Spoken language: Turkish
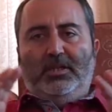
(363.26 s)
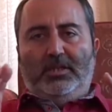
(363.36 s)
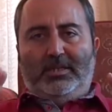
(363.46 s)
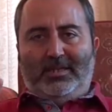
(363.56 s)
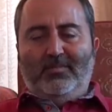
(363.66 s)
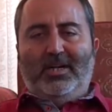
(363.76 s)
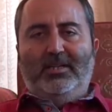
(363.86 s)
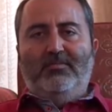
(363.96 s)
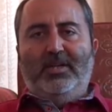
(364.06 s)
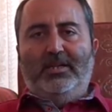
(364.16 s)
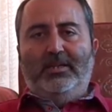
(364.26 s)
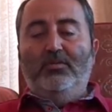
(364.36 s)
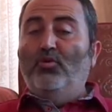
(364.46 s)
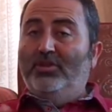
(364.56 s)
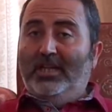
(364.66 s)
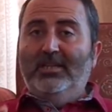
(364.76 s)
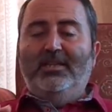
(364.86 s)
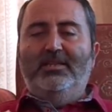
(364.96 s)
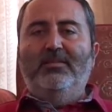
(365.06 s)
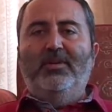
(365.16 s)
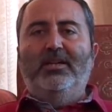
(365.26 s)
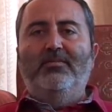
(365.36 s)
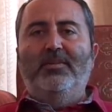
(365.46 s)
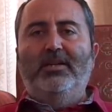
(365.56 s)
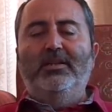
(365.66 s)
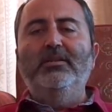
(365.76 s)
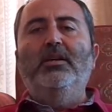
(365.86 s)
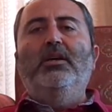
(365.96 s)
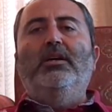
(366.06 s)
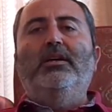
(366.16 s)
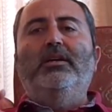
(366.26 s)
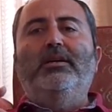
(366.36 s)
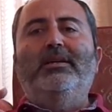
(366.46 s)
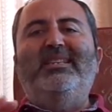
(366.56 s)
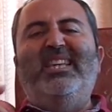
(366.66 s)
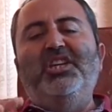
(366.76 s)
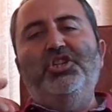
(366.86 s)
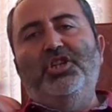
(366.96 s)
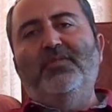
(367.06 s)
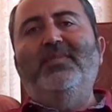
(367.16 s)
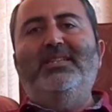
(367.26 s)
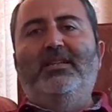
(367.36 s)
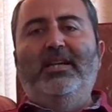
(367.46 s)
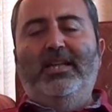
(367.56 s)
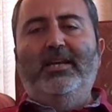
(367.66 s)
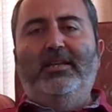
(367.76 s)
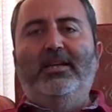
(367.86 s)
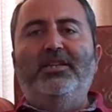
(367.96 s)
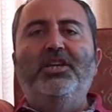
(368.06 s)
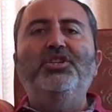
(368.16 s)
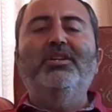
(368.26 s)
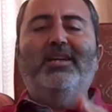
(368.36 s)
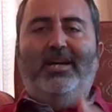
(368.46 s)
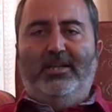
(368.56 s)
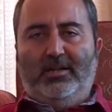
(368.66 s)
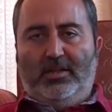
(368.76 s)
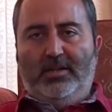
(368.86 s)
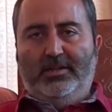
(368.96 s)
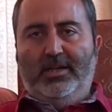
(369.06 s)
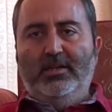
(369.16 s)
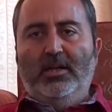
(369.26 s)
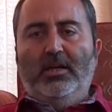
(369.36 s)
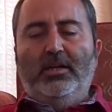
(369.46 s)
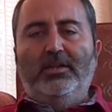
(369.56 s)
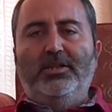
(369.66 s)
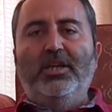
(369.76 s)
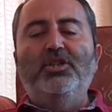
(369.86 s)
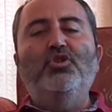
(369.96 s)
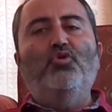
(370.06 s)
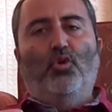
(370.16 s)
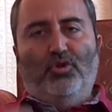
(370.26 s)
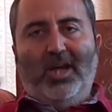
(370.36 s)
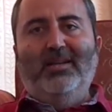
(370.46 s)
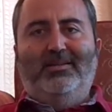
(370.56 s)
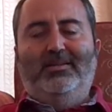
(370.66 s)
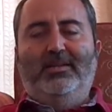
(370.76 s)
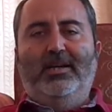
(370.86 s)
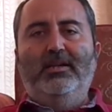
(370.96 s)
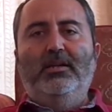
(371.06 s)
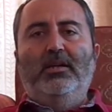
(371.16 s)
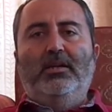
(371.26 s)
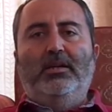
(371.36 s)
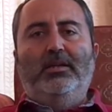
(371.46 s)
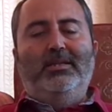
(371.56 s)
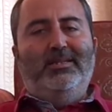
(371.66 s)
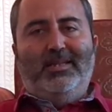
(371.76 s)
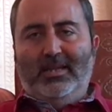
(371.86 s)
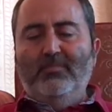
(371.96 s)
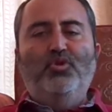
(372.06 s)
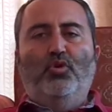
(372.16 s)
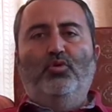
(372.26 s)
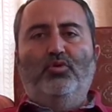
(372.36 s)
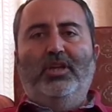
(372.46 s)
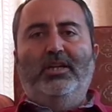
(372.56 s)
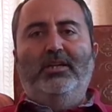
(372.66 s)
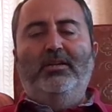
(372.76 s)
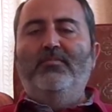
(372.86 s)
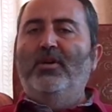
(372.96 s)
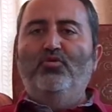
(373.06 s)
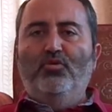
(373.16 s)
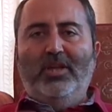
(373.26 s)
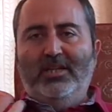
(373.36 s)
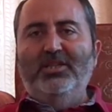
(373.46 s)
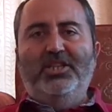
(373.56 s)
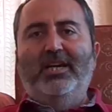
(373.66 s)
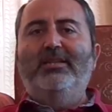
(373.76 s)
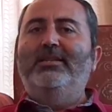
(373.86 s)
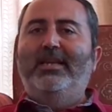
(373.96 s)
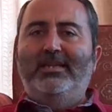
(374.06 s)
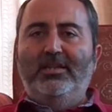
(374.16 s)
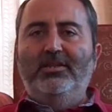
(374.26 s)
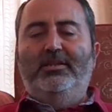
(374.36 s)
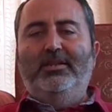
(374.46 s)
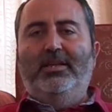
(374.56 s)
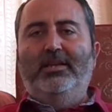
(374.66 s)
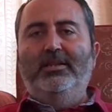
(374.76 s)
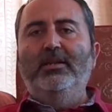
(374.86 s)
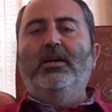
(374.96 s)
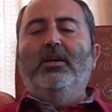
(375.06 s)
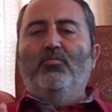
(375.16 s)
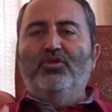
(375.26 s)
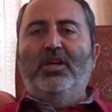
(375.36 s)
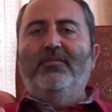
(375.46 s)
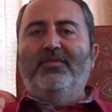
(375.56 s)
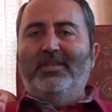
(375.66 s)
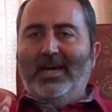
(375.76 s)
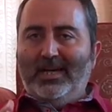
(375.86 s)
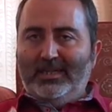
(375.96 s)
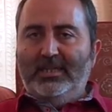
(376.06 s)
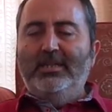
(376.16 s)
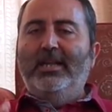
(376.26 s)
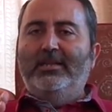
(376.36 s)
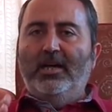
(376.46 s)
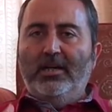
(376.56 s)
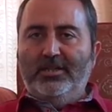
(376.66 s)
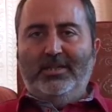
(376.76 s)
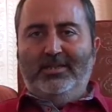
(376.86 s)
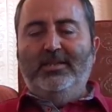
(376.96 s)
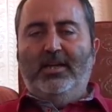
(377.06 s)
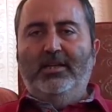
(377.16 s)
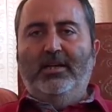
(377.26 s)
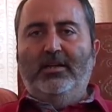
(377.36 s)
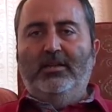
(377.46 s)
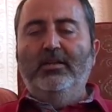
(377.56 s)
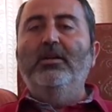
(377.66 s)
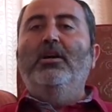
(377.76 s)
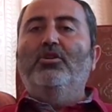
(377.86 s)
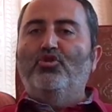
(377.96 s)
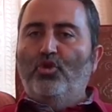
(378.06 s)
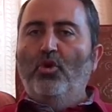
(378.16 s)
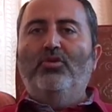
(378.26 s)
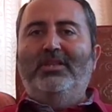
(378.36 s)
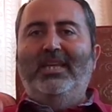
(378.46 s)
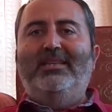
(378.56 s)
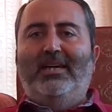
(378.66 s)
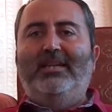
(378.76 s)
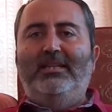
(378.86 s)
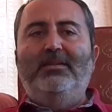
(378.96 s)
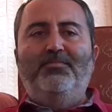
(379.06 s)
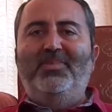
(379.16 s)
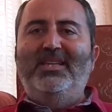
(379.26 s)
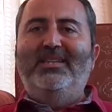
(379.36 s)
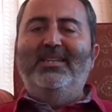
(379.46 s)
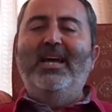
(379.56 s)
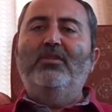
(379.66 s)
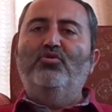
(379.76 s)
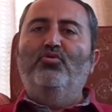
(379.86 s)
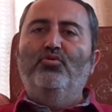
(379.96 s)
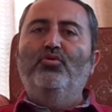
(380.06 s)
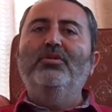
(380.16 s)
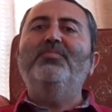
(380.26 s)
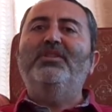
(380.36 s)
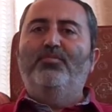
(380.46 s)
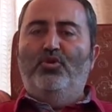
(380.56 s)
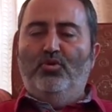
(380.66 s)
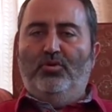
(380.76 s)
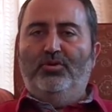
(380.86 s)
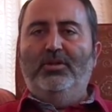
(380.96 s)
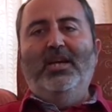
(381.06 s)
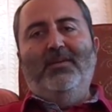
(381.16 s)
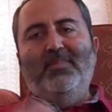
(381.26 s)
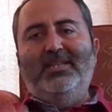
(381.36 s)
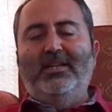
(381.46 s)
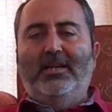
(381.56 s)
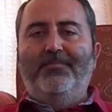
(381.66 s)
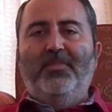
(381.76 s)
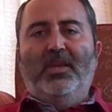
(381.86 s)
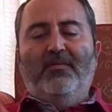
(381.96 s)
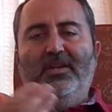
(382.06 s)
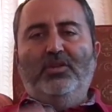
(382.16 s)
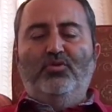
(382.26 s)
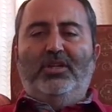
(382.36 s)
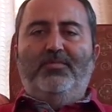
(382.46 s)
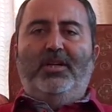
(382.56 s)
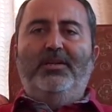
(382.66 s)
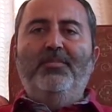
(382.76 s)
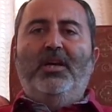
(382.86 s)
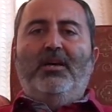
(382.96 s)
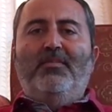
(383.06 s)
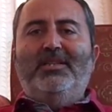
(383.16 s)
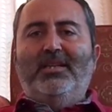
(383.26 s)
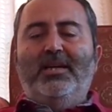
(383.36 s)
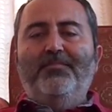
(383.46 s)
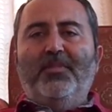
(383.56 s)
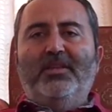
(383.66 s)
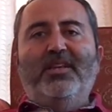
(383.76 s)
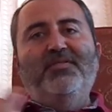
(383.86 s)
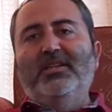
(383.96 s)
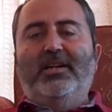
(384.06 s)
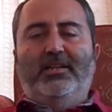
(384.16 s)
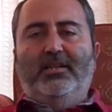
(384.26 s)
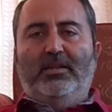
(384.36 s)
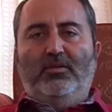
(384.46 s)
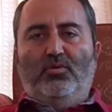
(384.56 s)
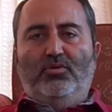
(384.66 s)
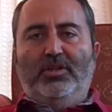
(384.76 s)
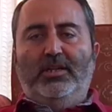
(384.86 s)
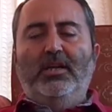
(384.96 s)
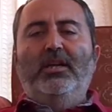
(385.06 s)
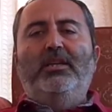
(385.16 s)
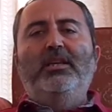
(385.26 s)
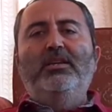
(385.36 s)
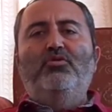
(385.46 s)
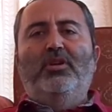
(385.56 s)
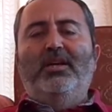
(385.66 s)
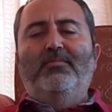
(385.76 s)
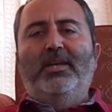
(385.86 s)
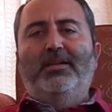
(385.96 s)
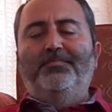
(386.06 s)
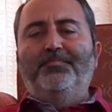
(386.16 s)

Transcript: e, İslam alimlerinin özellikle İslam alimlerinin e, değişik vesilelerle, değişik kaynaklarda, değişik konu altında e, irdelemiş oldukları mevzuların içerisinde yedirdikleri Musaf'ın tarihiyle, tarihçesiyle alakalı çok detaylı bilgiler sunduğunu biz biliyoruz. Mesela, fazla uzatmayalım. Mesela tefsir kaynakları dostlar. İlk dönemden